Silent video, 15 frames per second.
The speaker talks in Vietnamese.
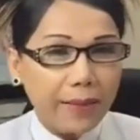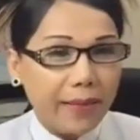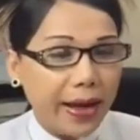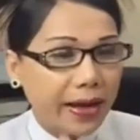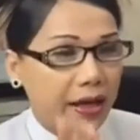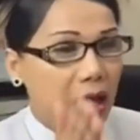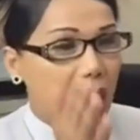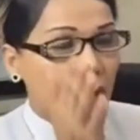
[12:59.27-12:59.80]
hầm
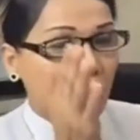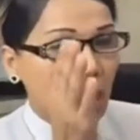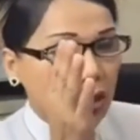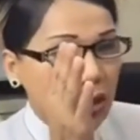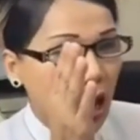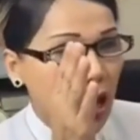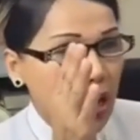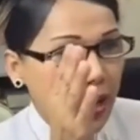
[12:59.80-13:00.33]
này
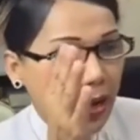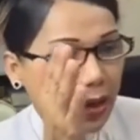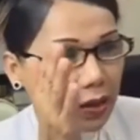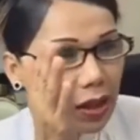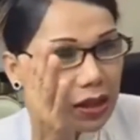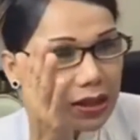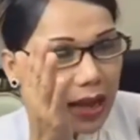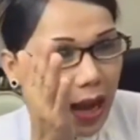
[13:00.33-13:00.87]
có thể rằng
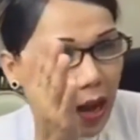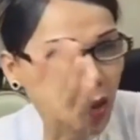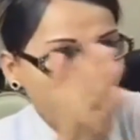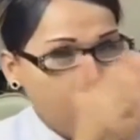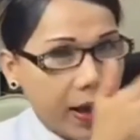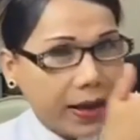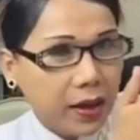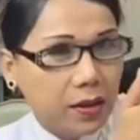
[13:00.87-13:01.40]
đi thẳng
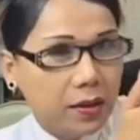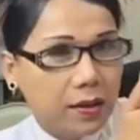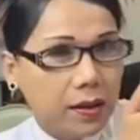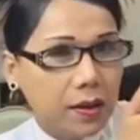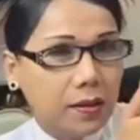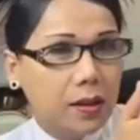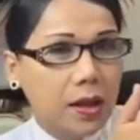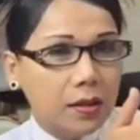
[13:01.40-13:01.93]
qua cái đường
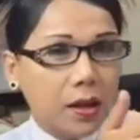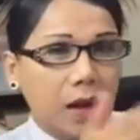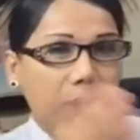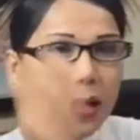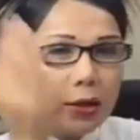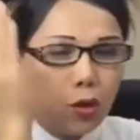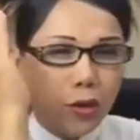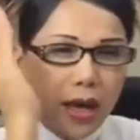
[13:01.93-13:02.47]
rừng
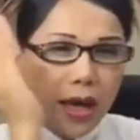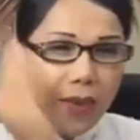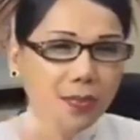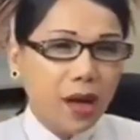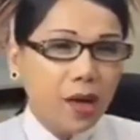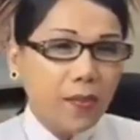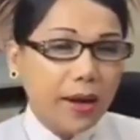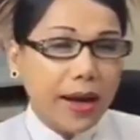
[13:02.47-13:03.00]
tức là tụi
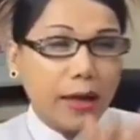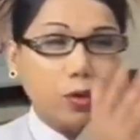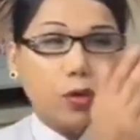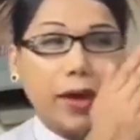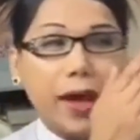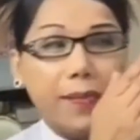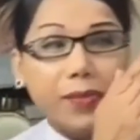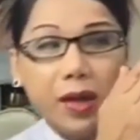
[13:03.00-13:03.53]
em đứng bên đây
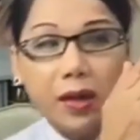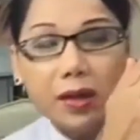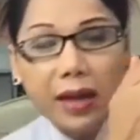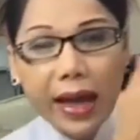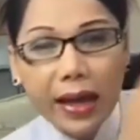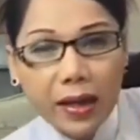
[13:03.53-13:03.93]
tụi em nhìn